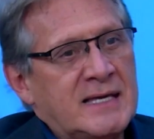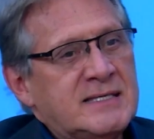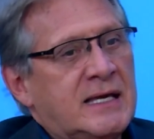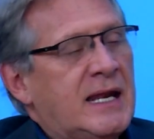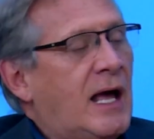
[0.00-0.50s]
se
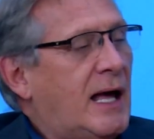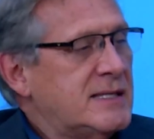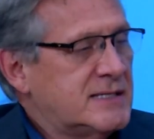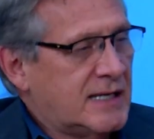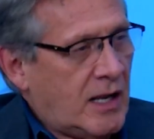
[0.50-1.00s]
criar, há
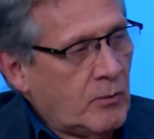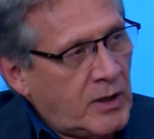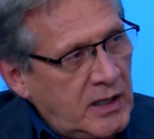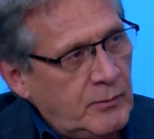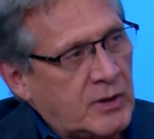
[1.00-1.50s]
de se criar um
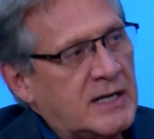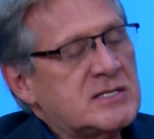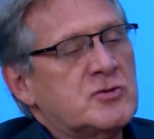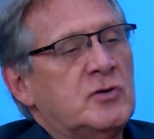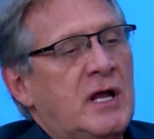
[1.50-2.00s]
clima
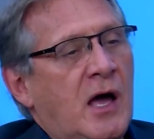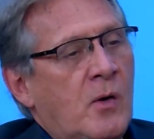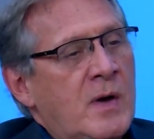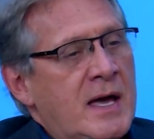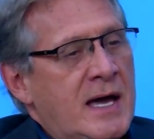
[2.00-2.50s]

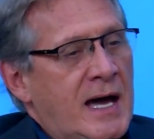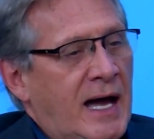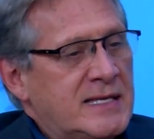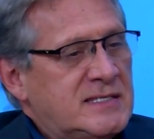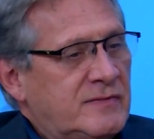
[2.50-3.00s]
organizacional,
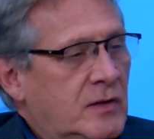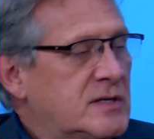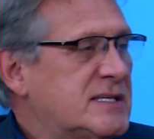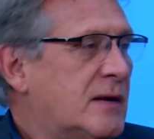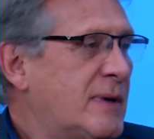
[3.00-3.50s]
há de se
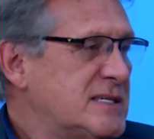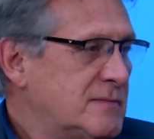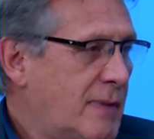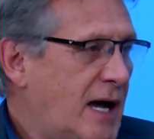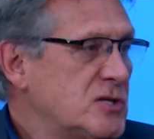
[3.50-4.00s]
valorizar mais e
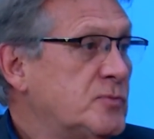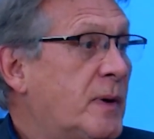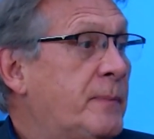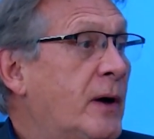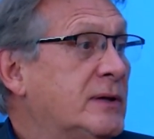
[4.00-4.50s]
mais o
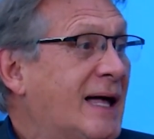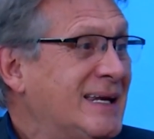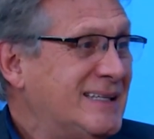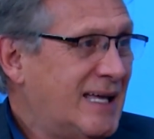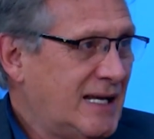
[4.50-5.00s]
papel da
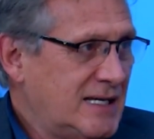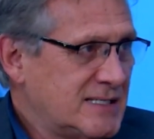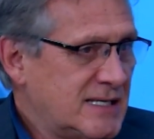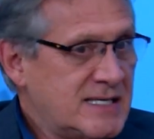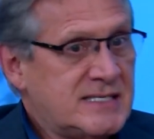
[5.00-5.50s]

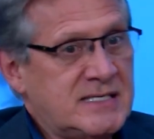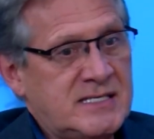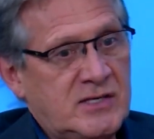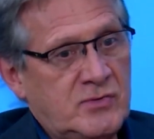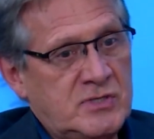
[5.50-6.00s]
liderança nesse
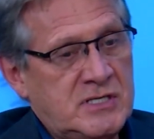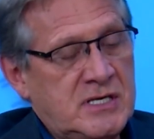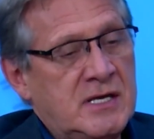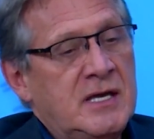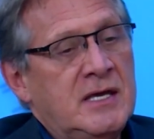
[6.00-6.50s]
sentido
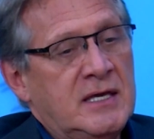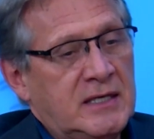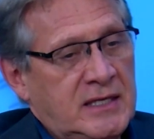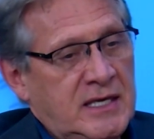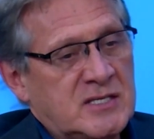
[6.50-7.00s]
de
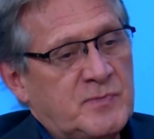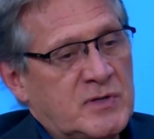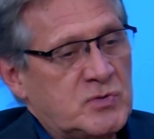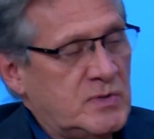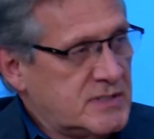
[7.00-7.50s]
que as
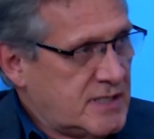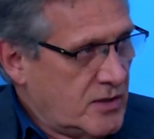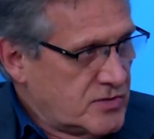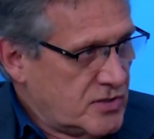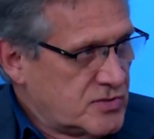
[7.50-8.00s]
pessoas têm
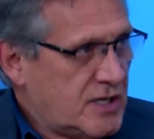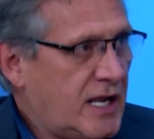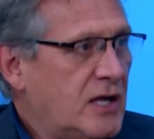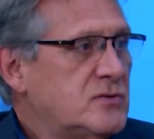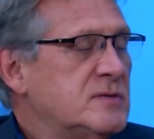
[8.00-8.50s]
os seus
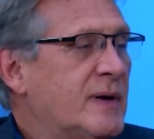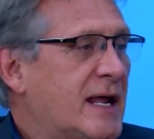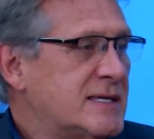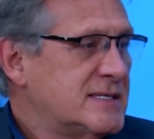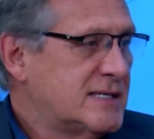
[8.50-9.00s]
direitos e
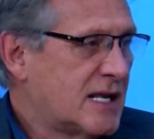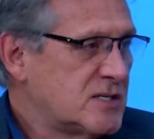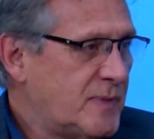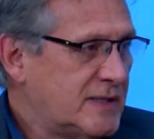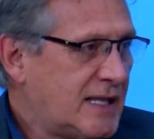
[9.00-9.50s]
merecem ser
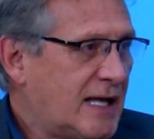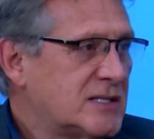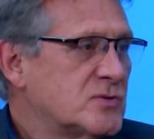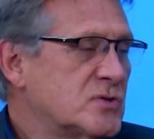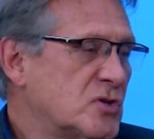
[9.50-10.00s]

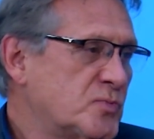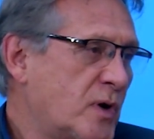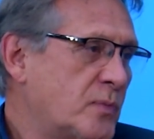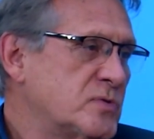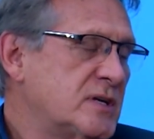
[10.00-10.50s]
respeitadas nos seus
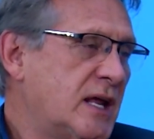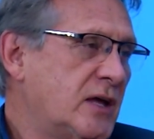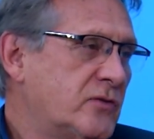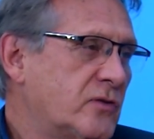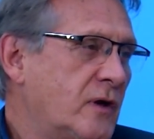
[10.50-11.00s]
próprios
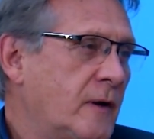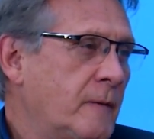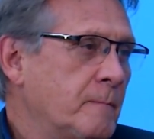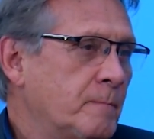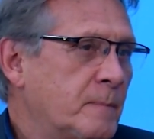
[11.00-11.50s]
direitos.
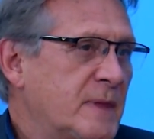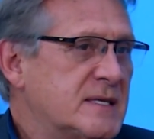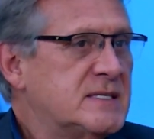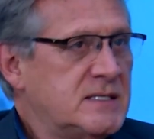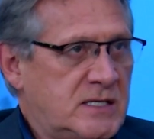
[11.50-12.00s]
Uhum.
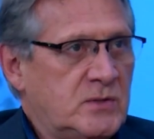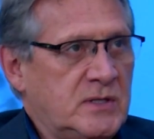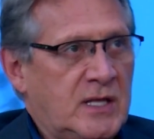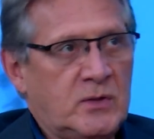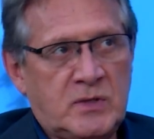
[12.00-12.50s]
Nesse sentido,
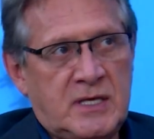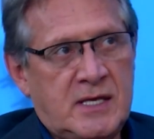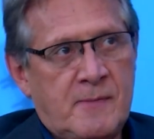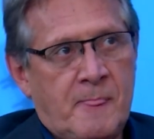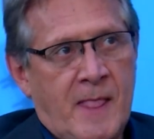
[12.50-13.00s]
entendo
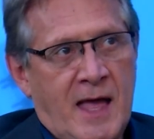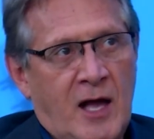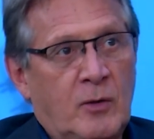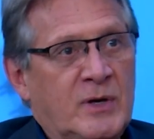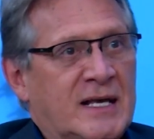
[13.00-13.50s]
que a
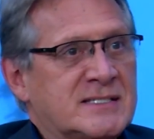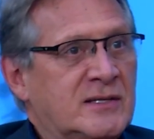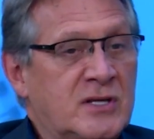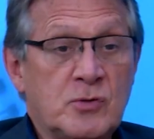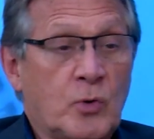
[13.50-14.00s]
comunicação
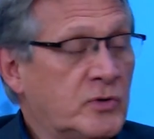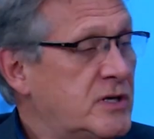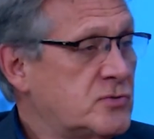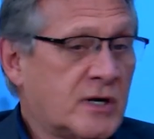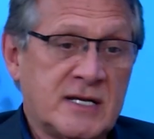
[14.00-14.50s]
dentro do
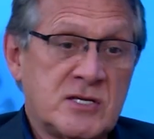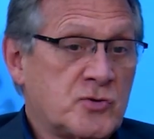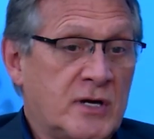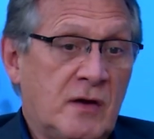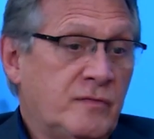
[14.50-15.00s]
contexto
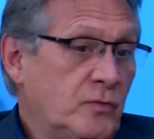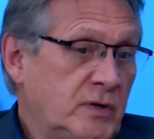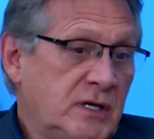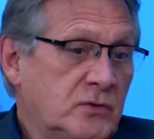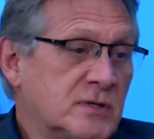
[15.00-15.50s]
organizacional
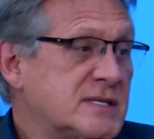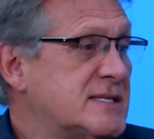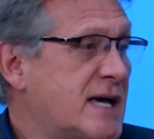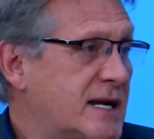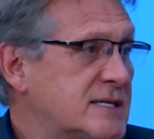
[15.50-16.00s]
flui em todas
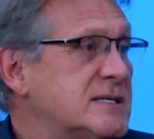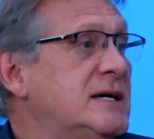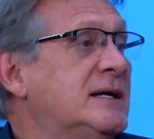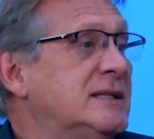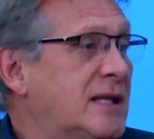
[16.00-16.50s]
as áreas
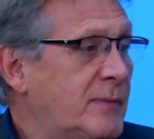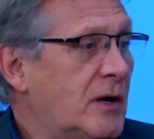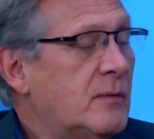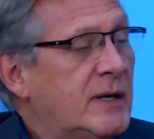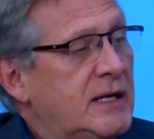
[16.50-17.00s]
da
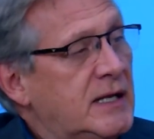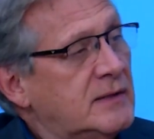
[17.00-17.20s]
melhor maneira,